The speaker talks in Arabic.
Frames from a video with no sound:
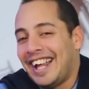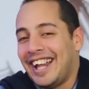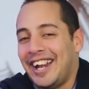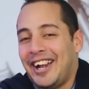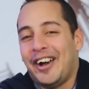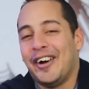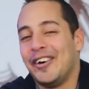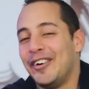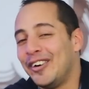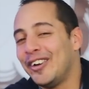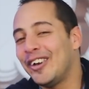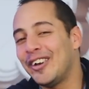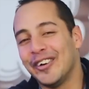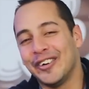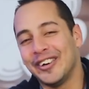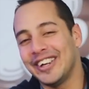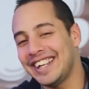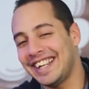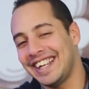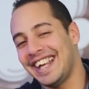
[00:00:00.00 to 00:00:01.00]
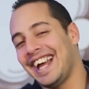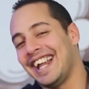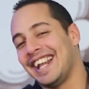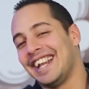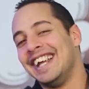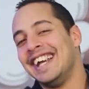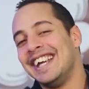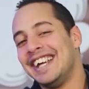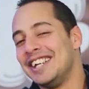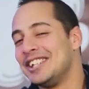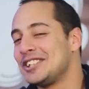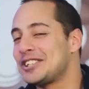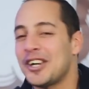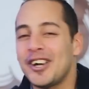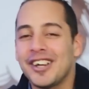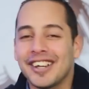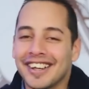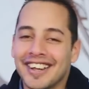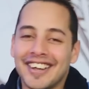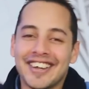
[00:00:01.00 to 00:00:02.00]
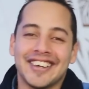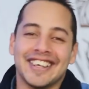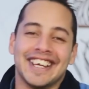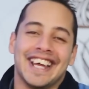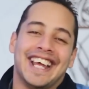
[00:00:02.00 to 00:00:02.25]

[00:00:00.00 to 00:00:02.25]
يعني اقول له ايه يعني ان شاء الله